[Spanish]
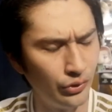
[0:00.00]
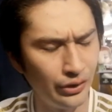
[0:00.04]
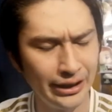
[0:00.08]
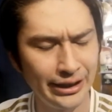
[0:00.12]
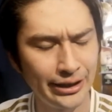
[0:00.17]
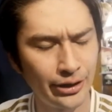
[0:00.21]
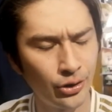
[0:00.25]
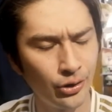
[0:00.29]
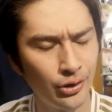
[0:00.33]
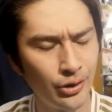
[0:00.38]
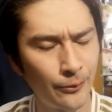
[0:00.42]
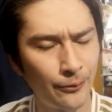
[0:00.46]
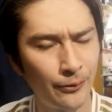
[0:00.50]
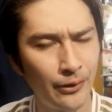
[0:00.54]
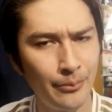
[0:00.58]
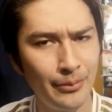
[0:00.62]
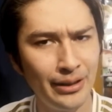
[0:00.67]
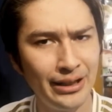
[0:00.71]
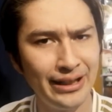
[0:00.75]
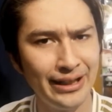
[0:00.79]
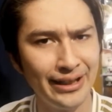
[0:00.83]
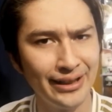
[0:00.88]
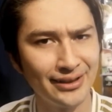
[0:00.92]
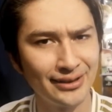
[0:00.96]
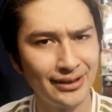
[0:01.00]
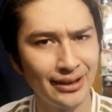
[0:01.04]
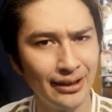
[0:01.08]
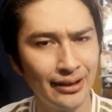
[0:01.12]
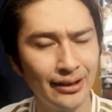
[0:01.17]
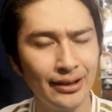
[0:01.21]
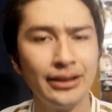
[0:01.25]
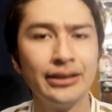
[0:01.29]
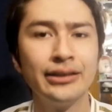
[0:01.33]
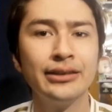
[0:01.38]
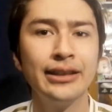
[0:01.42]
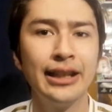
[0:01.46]
un icono
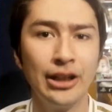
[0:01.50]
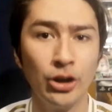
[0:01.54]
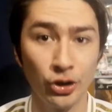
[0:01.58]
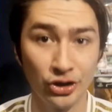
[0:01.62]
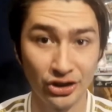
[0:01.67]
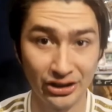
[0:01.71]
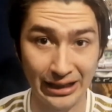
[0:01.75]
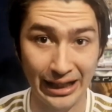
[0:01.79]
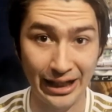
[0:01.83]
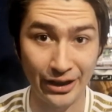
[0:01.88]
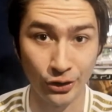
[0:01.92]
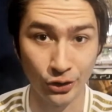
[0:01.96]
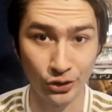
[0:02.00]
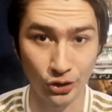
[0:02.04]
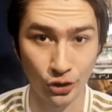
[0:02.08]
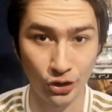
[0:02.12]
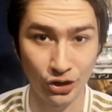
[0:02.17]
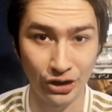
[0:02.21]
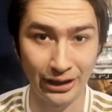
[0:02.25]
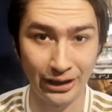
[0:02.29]
feminista de los años